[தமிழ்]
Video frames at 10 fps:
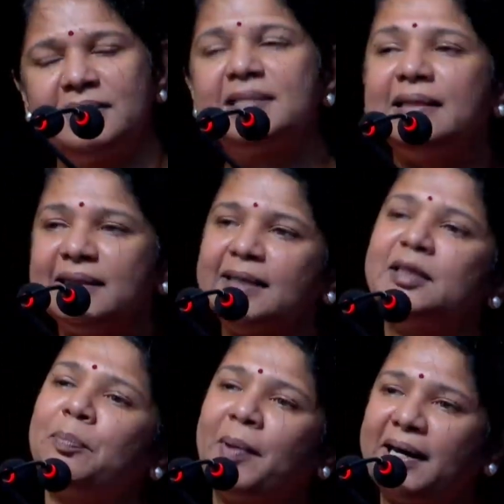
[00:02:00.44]

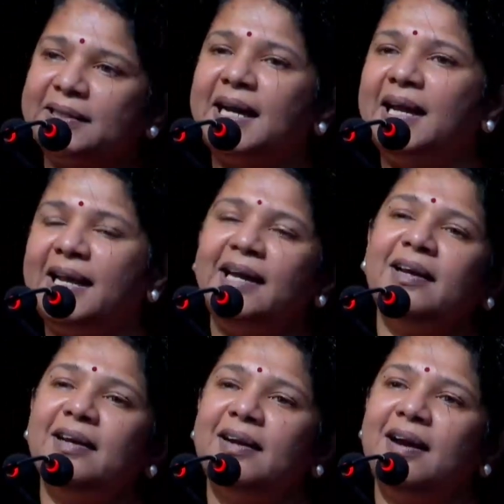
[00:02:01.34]
சிந்தித்து பார்த்தாலே
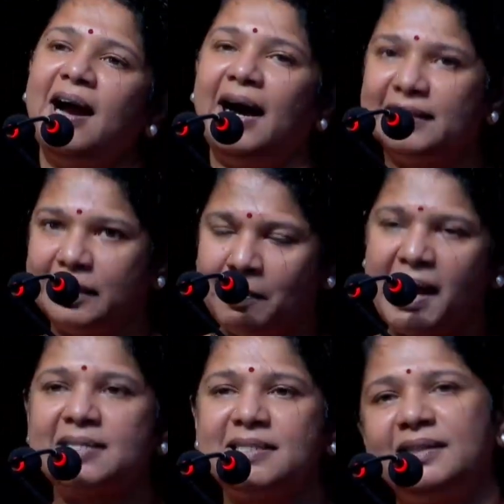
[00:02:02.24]
அந்த
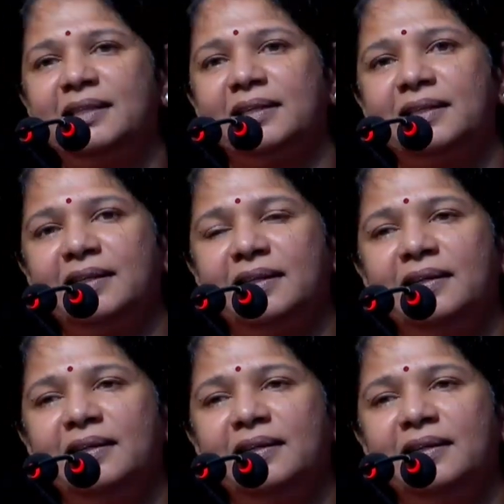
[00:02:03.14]
மாற்றத்திற்கு